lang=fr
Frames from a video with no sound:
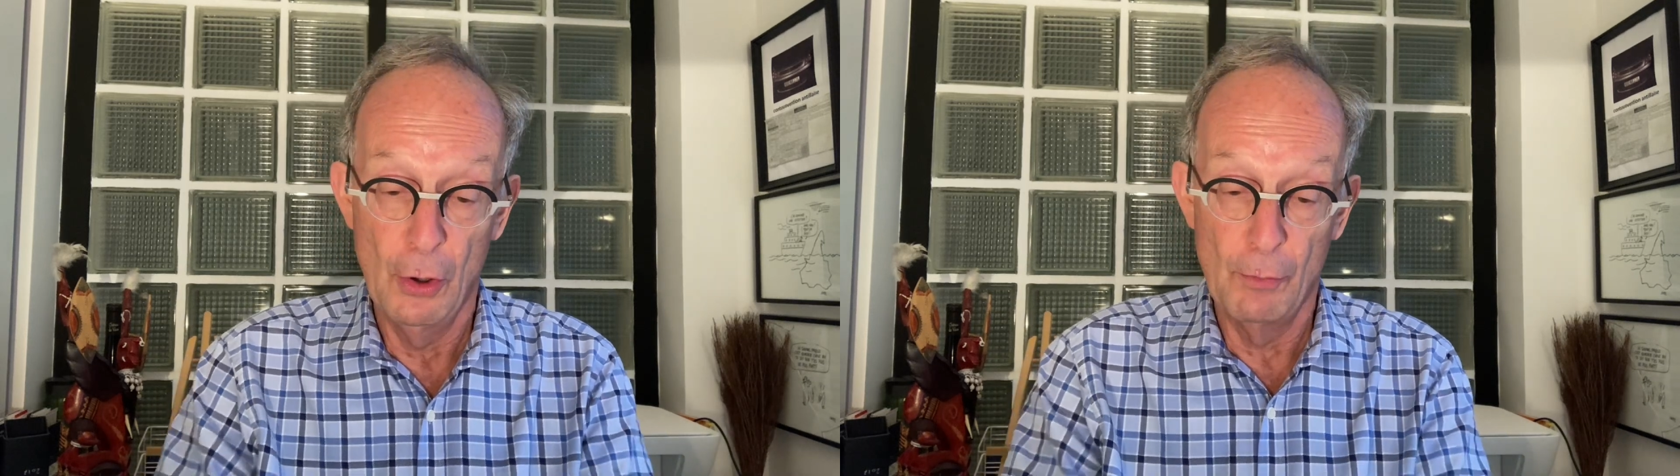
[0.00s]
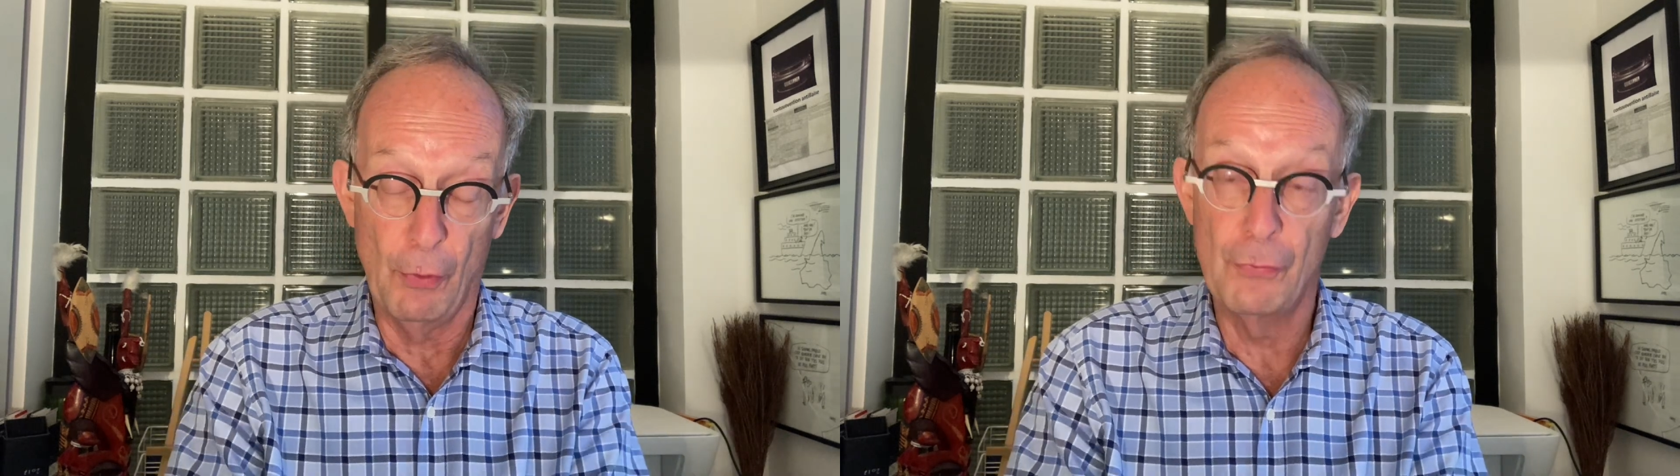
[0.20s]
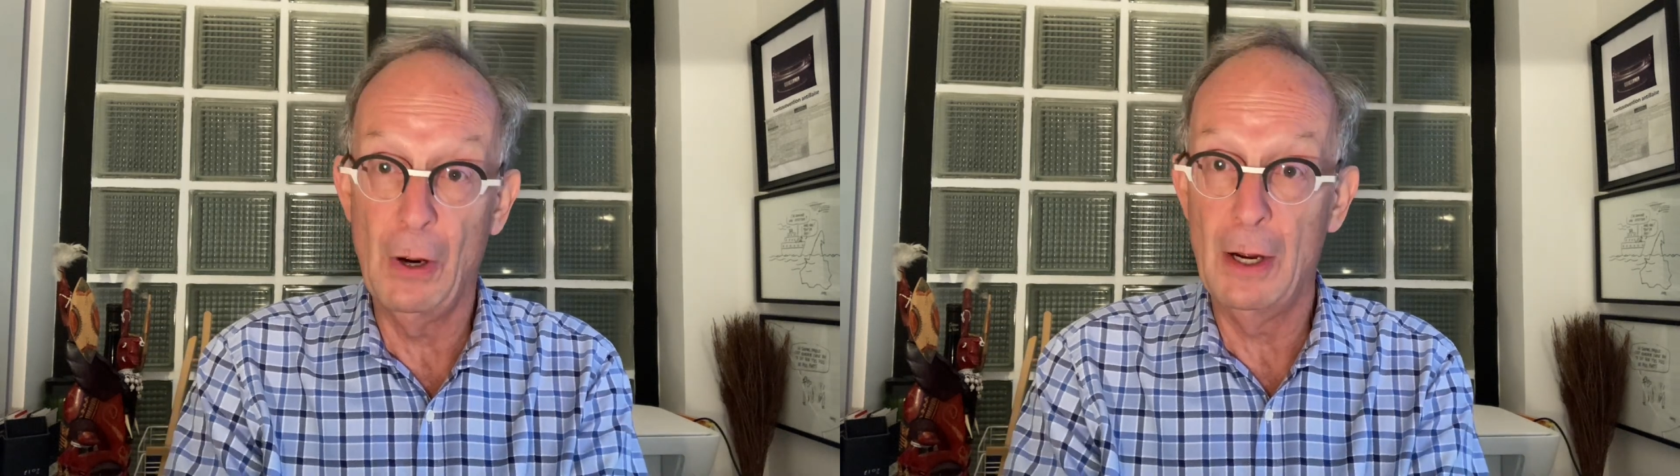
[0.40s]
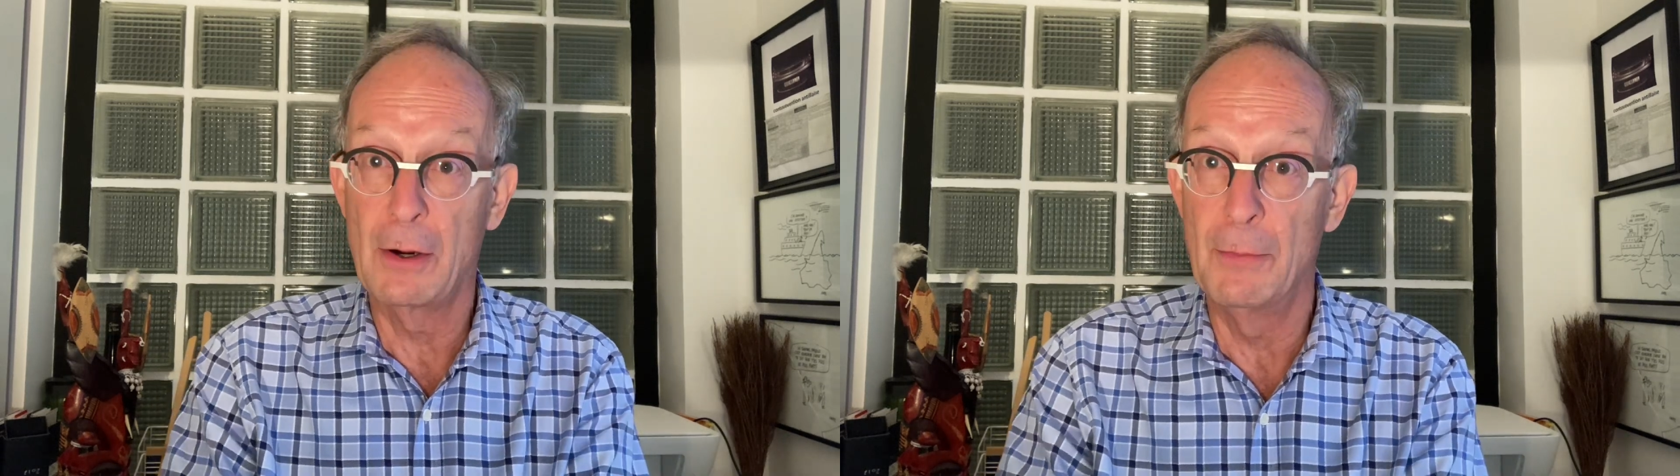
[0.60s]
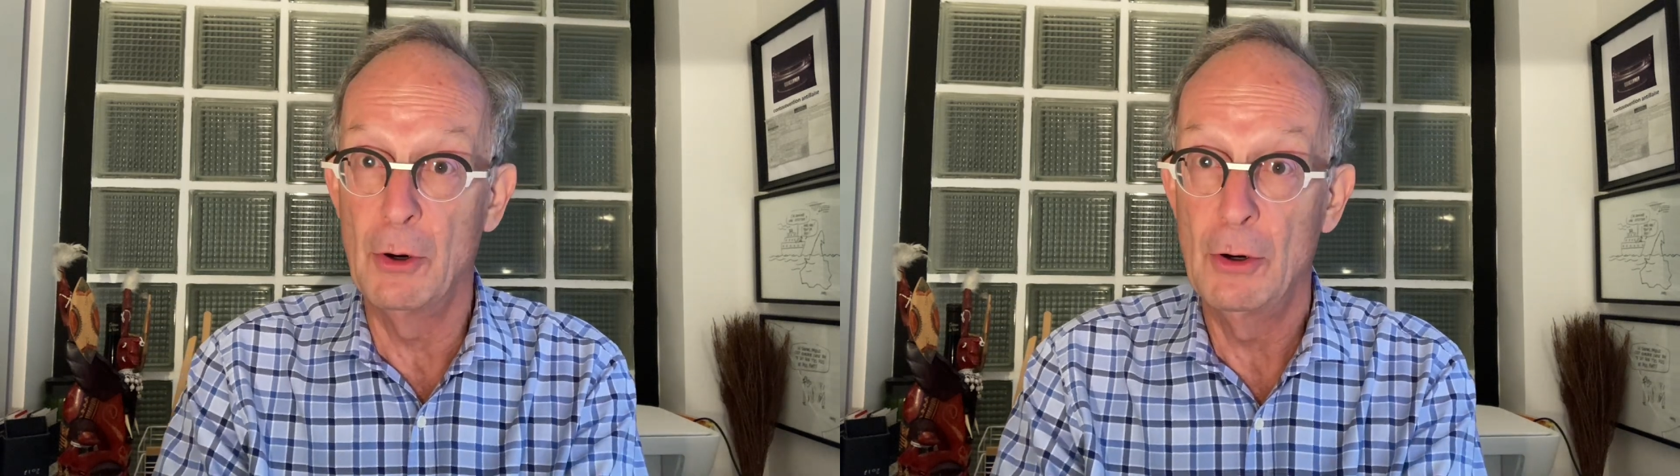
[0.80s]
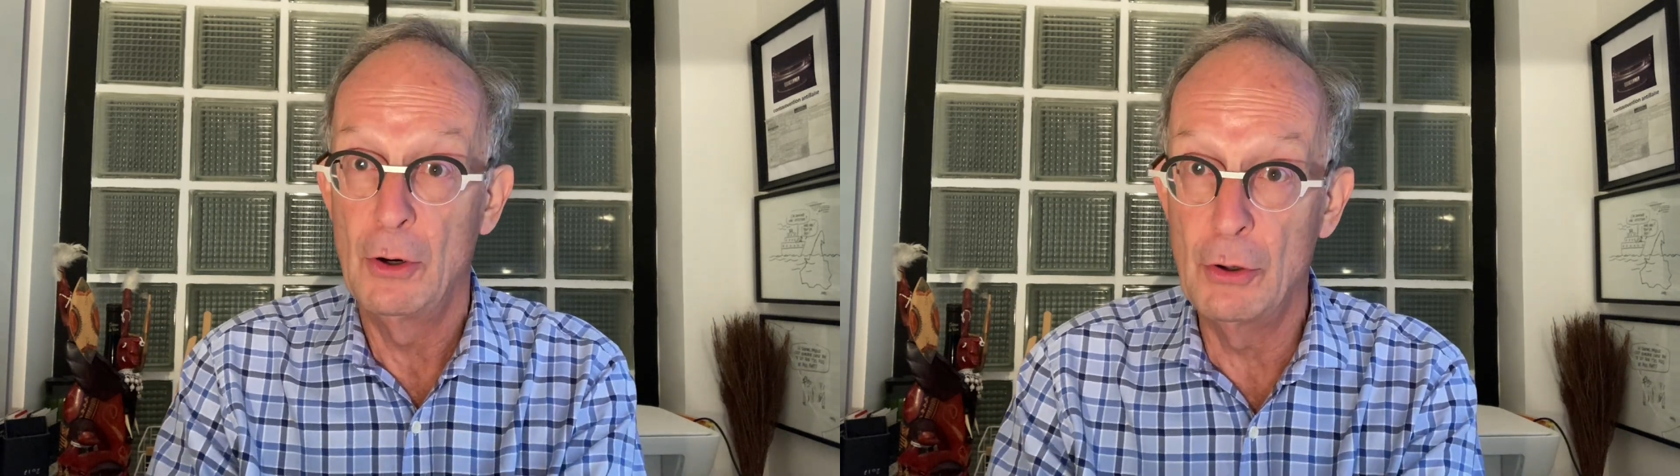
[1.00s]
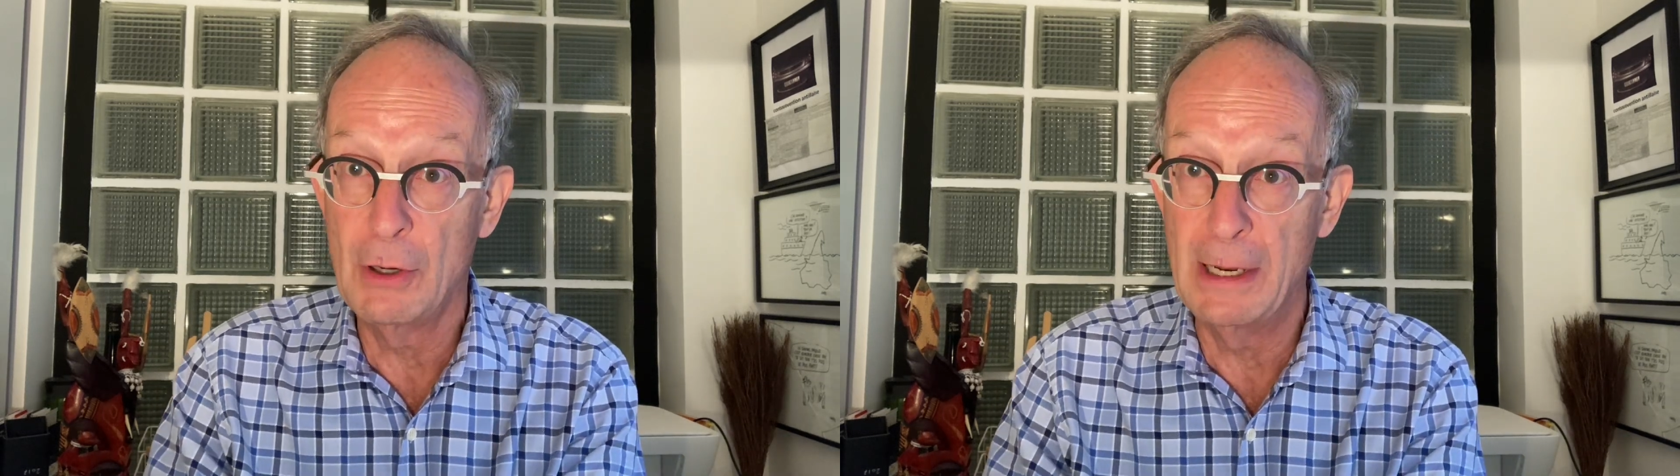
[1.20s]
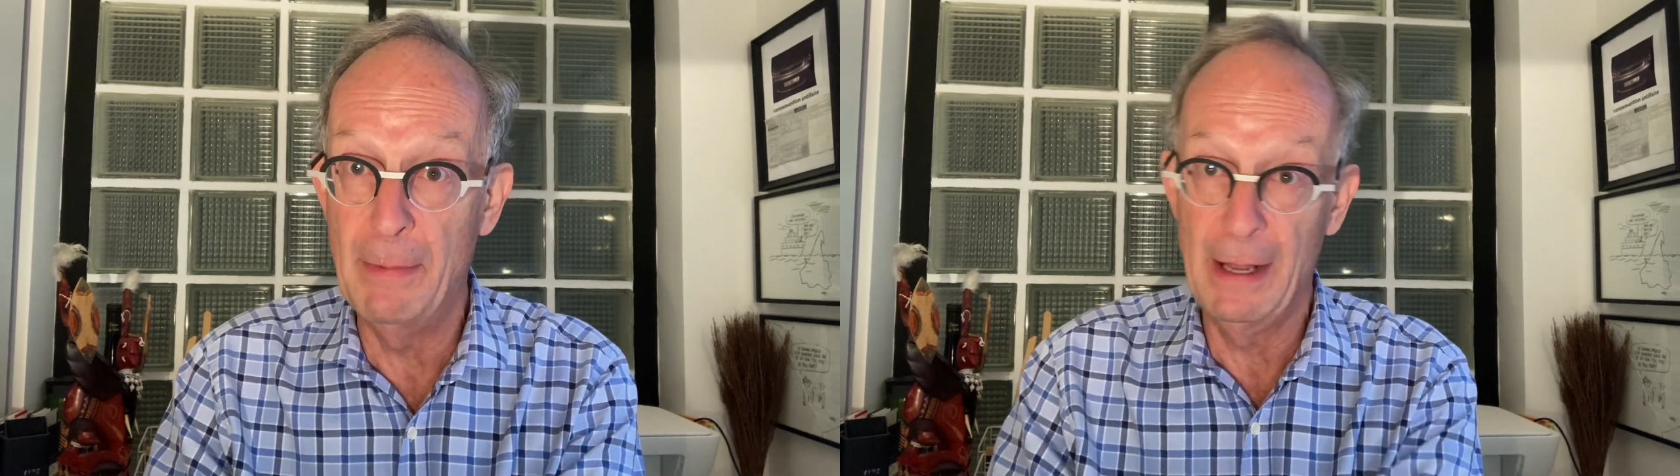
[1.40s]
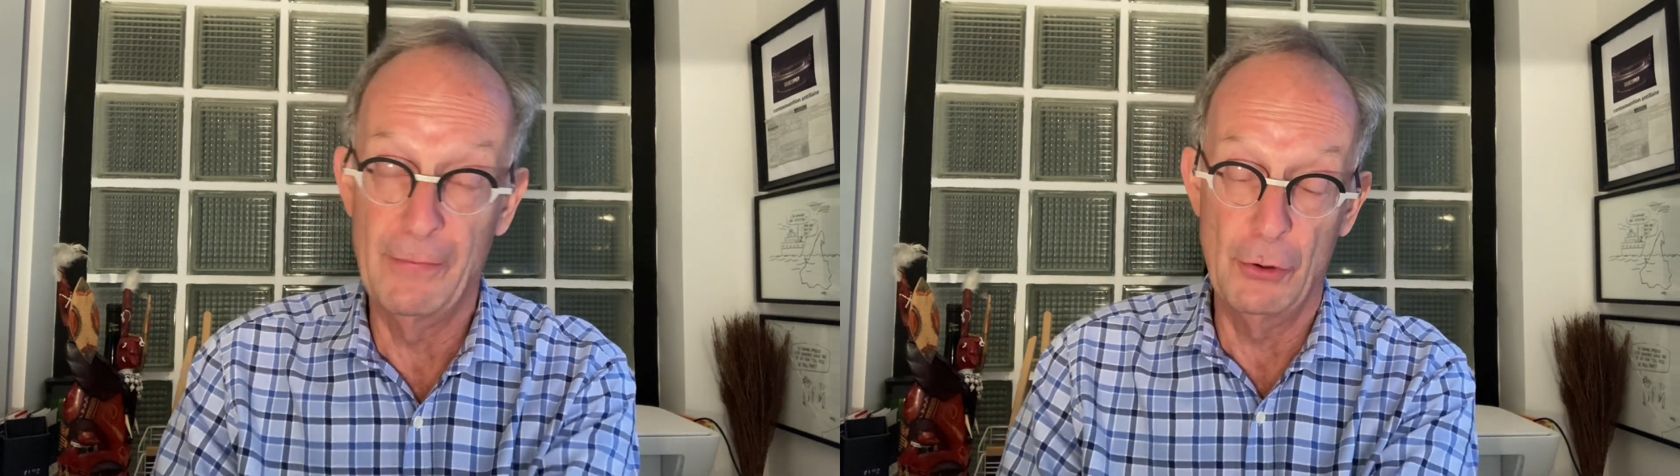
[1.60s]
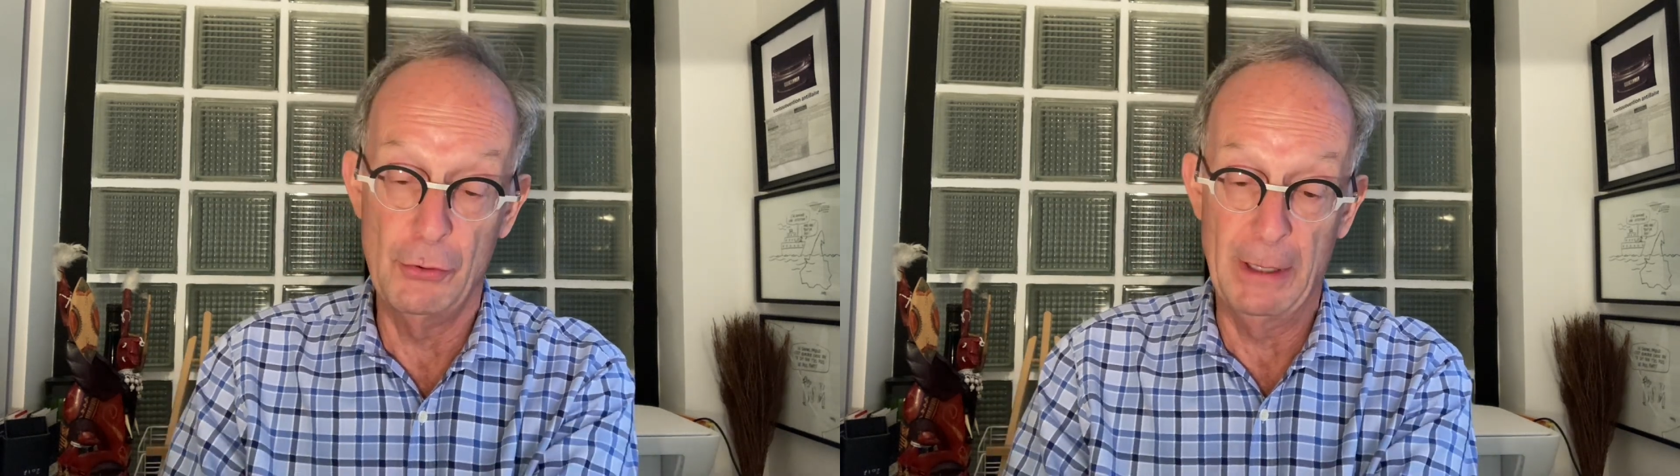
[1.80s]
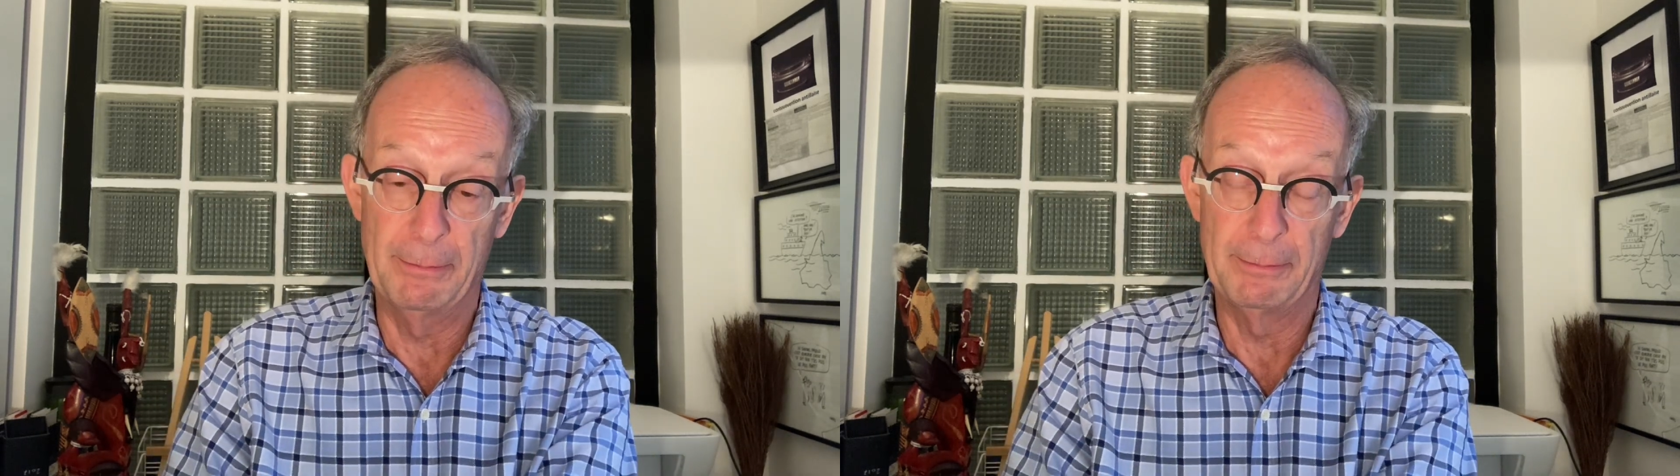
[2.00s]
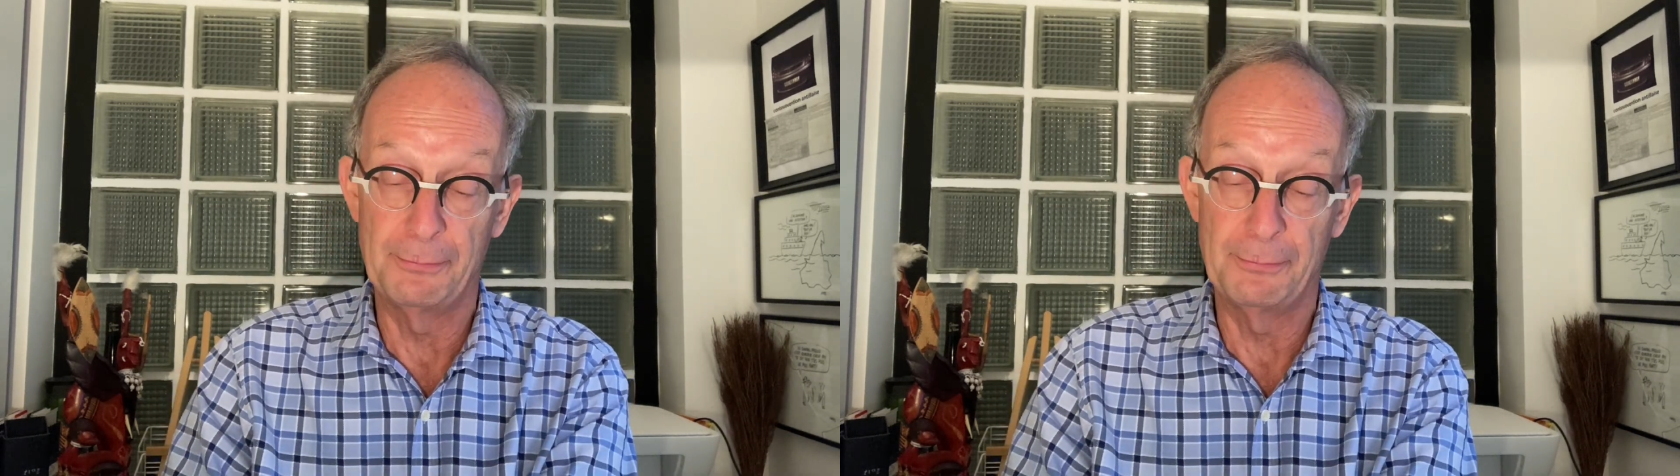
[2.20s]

pour voir comment le climat évoluait.